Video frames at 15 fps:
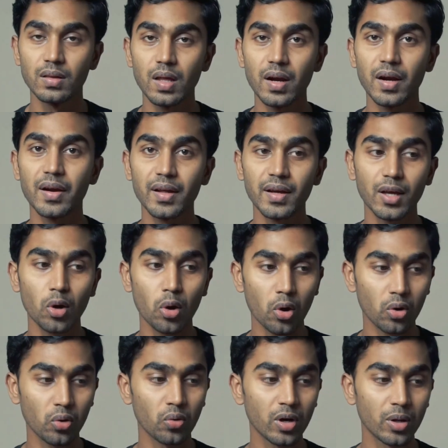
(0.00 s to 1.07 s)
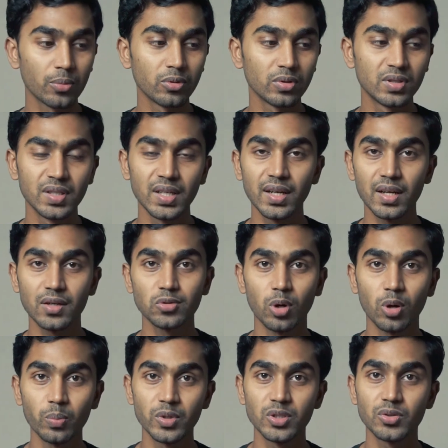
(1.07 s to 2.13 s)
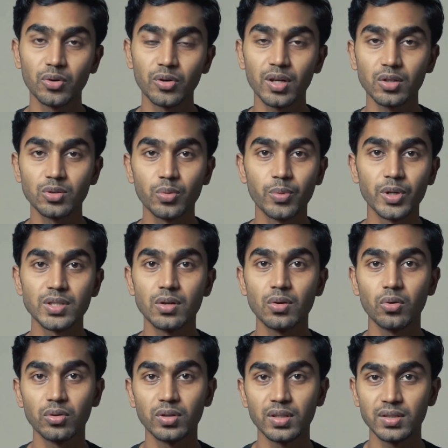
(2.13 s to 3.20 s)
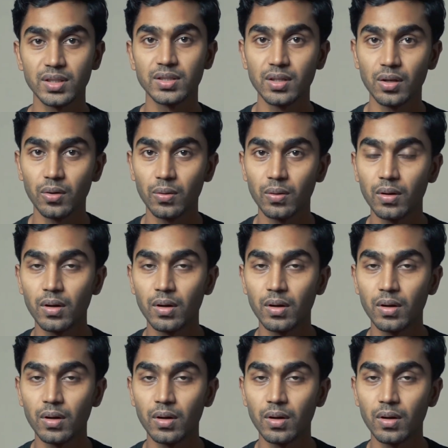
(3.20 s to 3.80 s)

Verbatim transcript: তারা এটাকে হরর এবং থ্রিলার সংমিশ্রণে কিছু প্রেজেন্ট করতে চেয়েছিল